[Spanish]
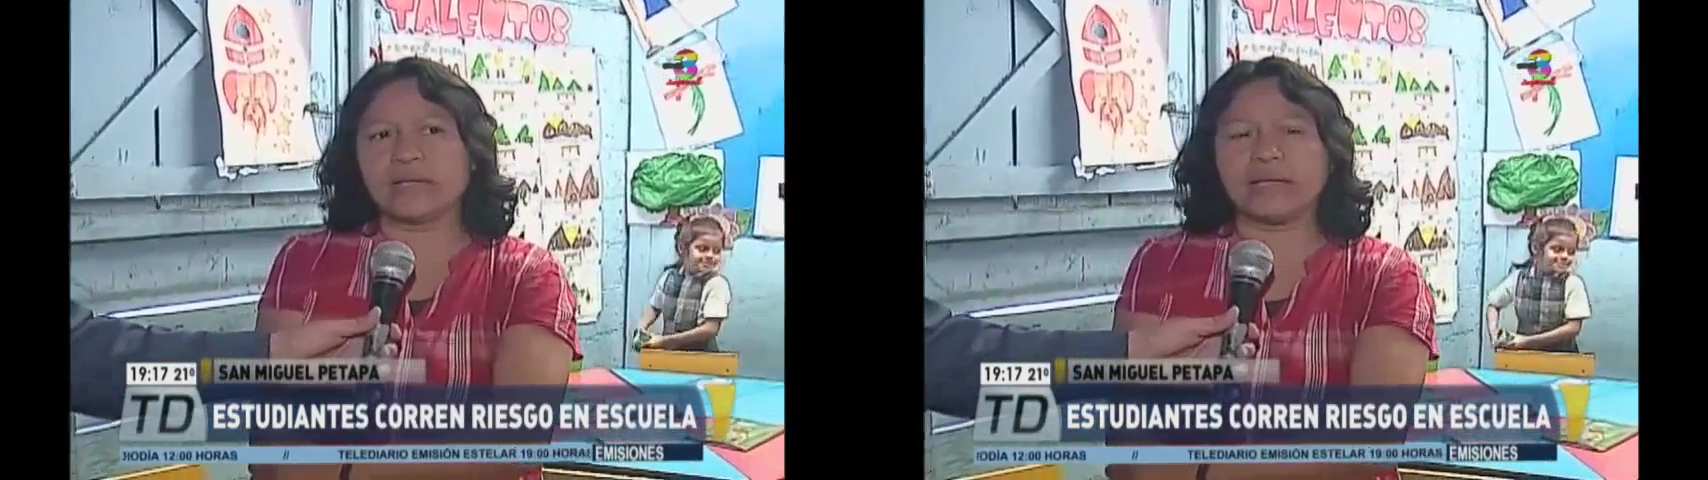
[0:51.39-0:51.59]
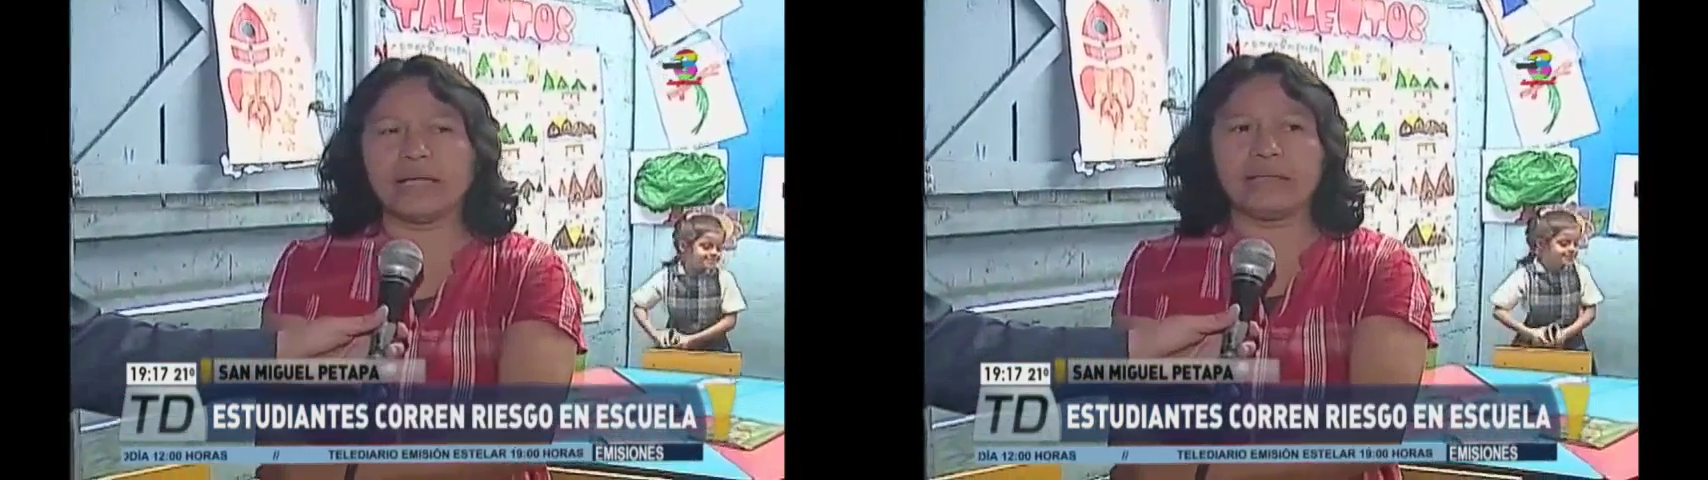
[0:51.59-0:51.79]

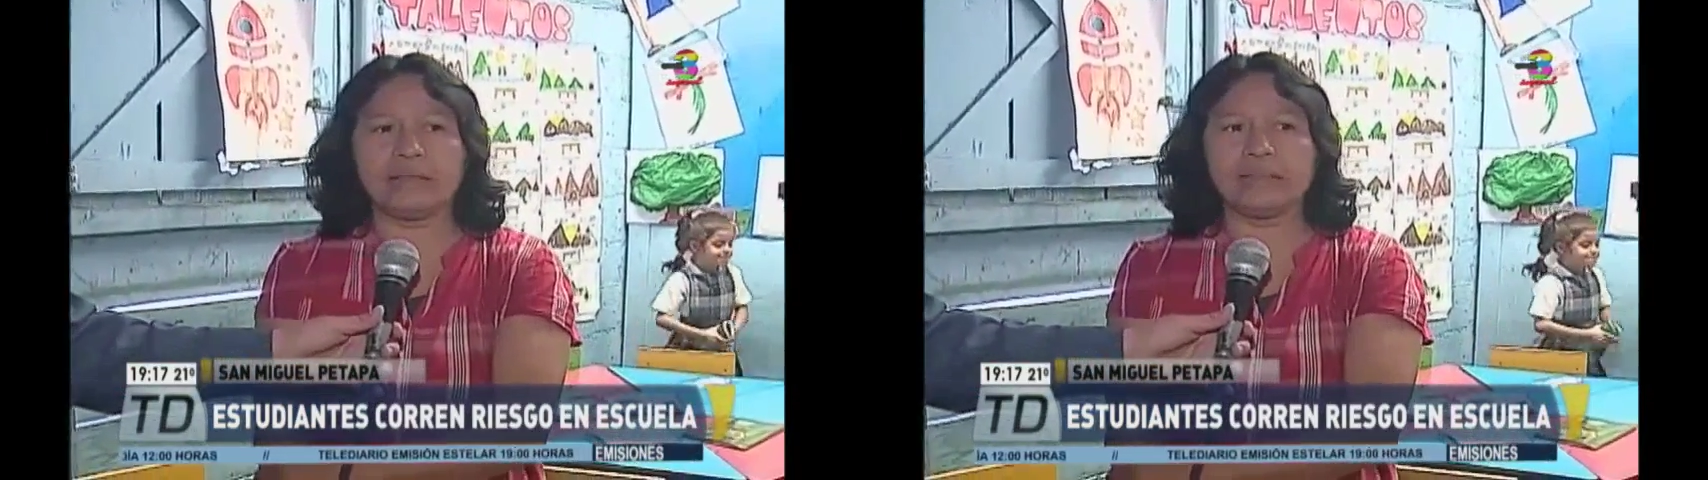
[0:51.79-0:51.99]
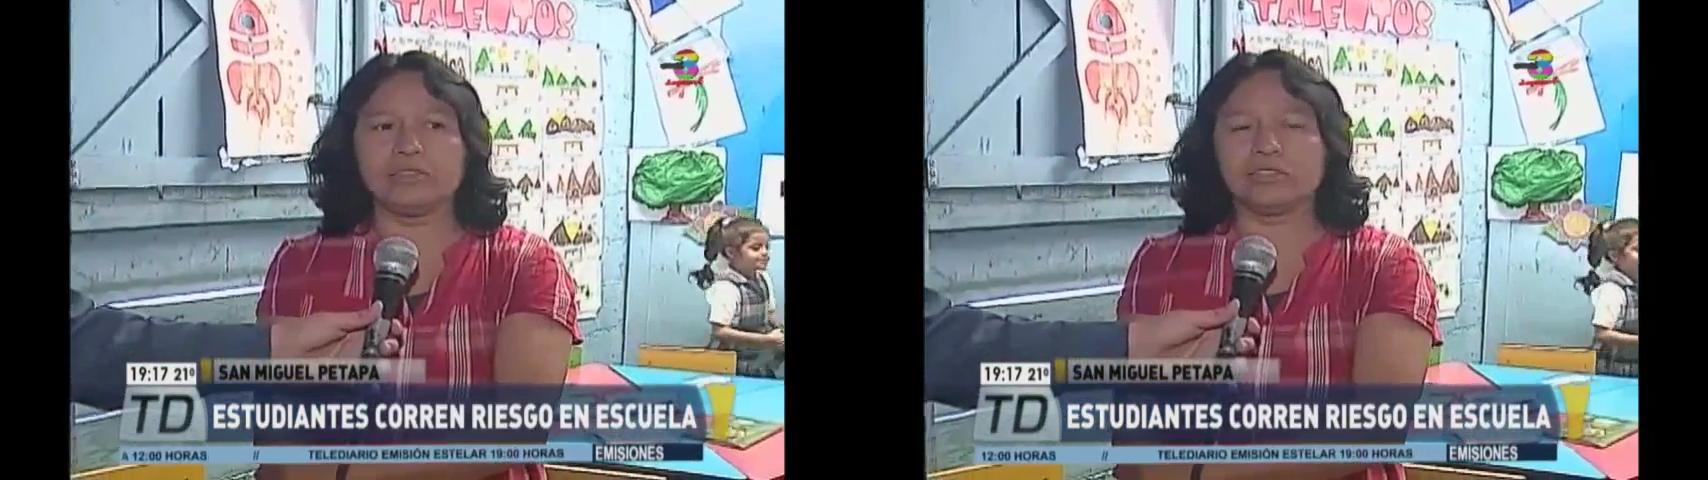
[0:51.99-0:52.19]

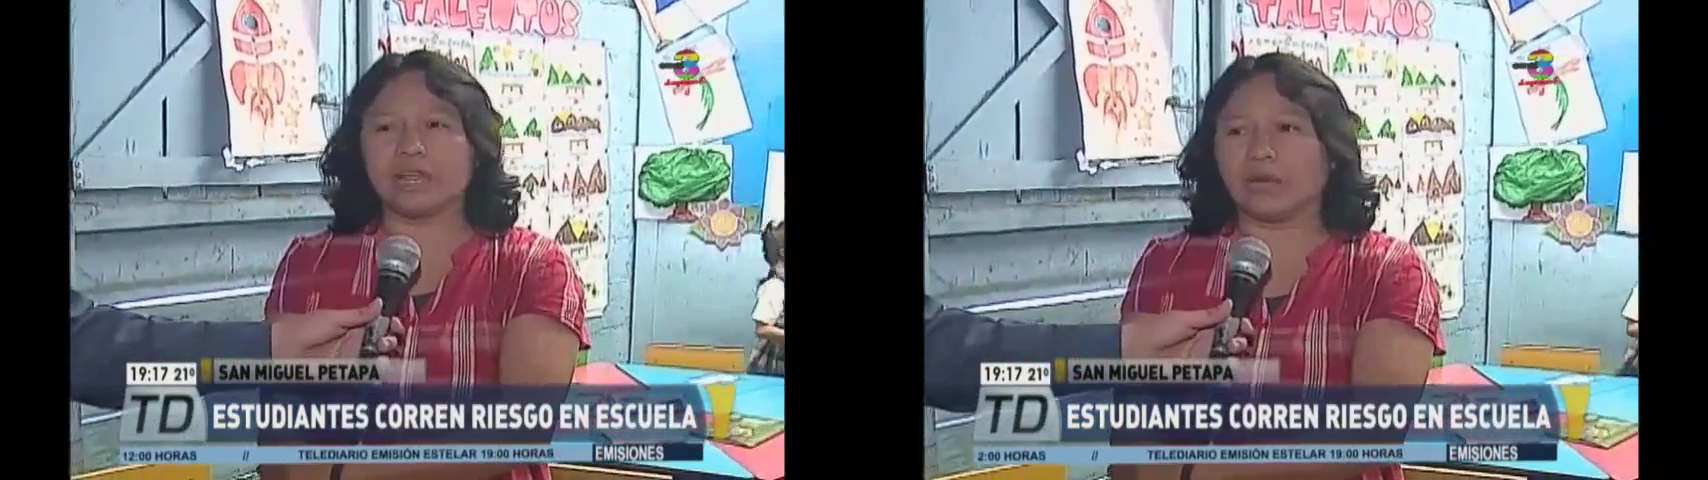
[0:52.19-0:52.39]
acá en estos